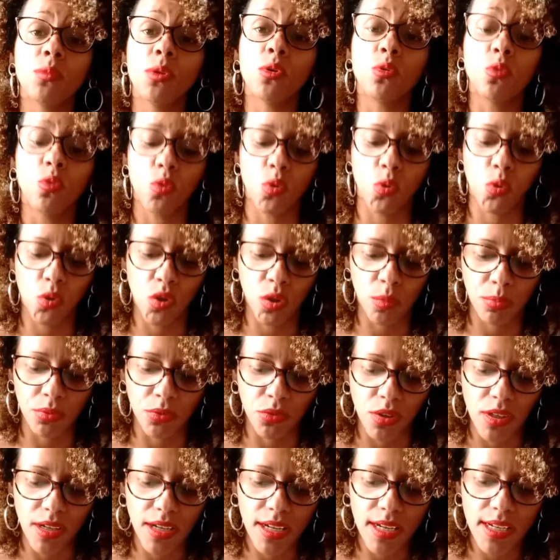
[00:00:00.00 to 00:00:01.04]
meu
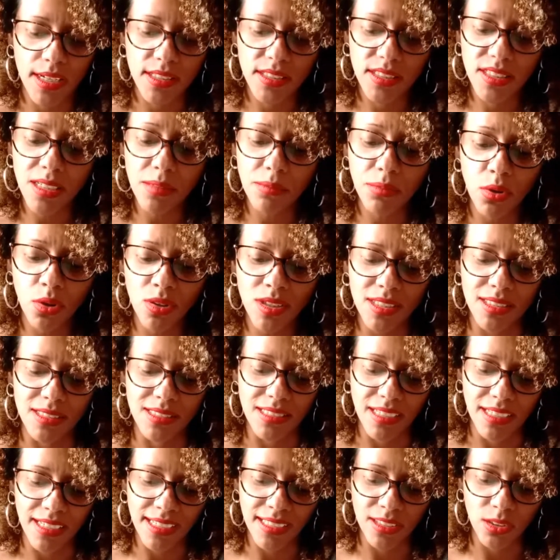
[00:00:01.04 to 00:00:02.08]
corpo
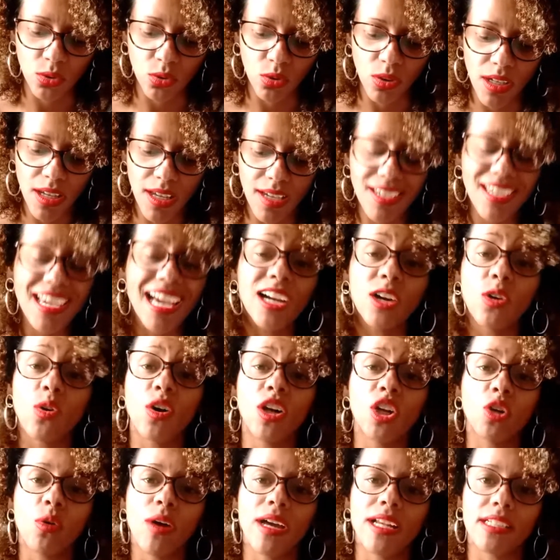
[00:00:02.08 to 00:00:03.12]
simbolizando que
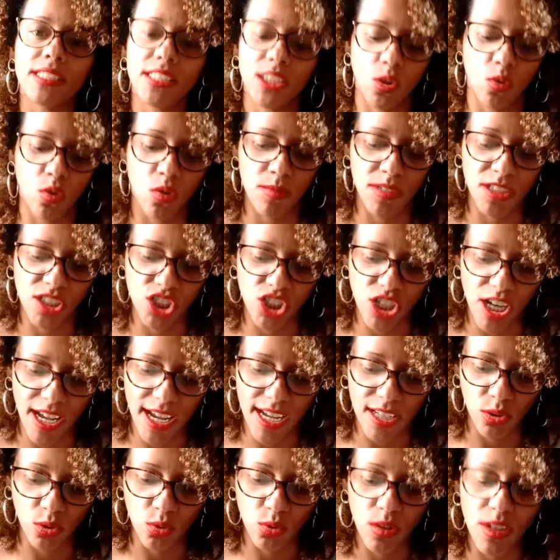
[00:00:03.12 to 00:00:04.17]
agora eu era seu
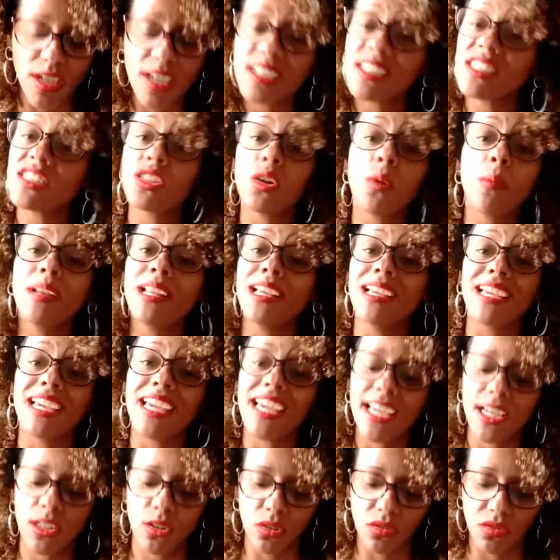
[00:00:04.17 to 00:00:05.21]
objeto, seu
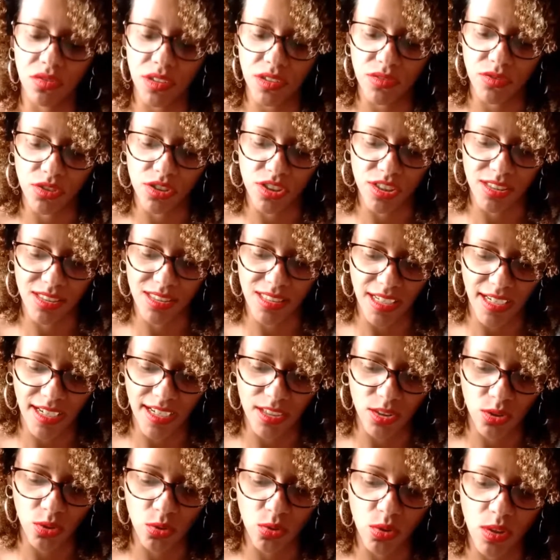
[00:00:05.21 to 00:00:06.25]
brinquedo vivo de
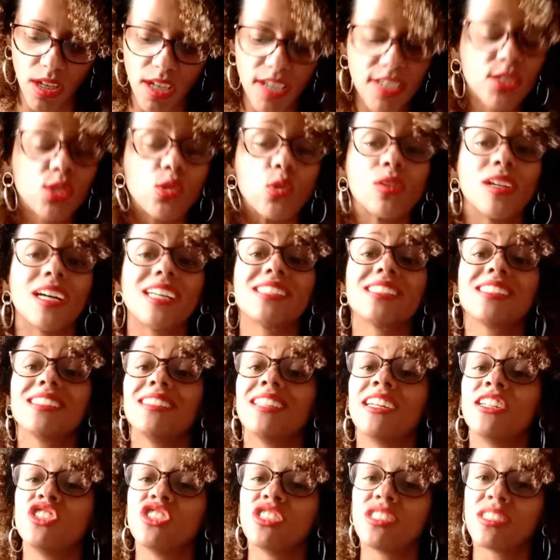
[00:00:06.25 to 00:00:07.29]
certo. Sou
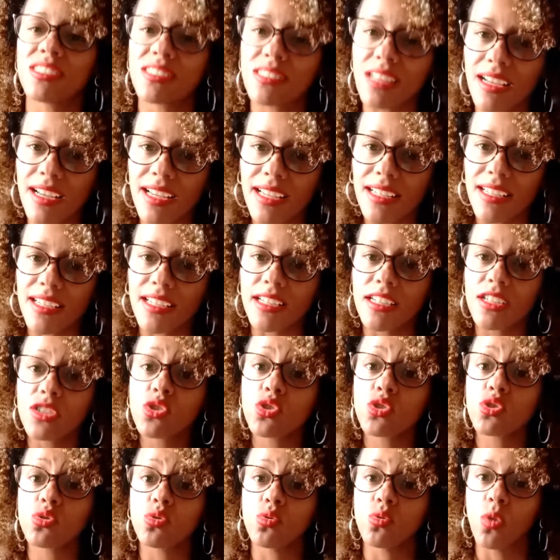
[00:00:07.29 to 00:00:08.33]
nascida de sangue,
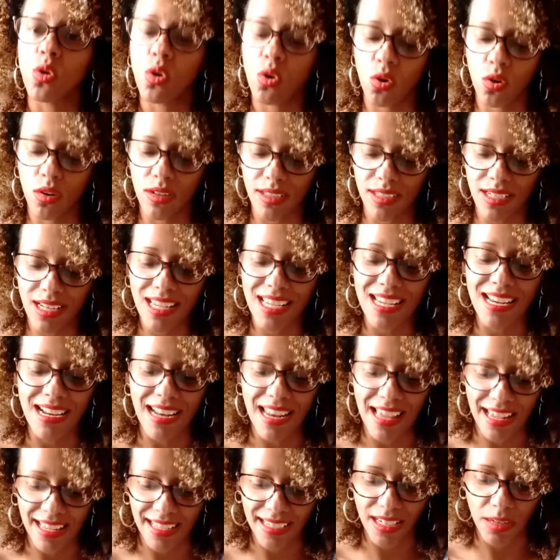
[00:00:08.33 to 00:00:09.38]
suor e
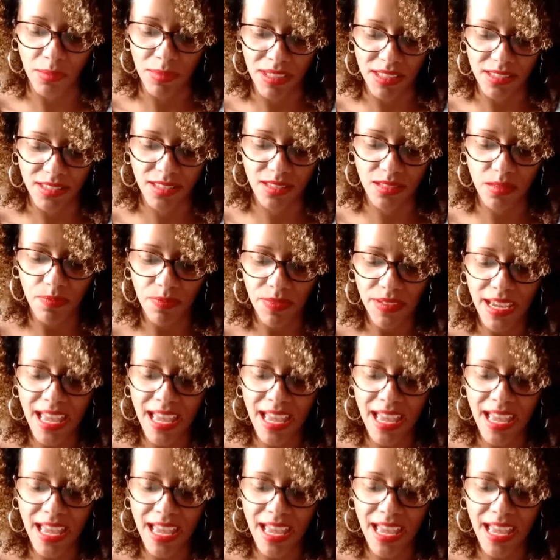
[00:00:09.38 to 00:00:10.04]
lágrimas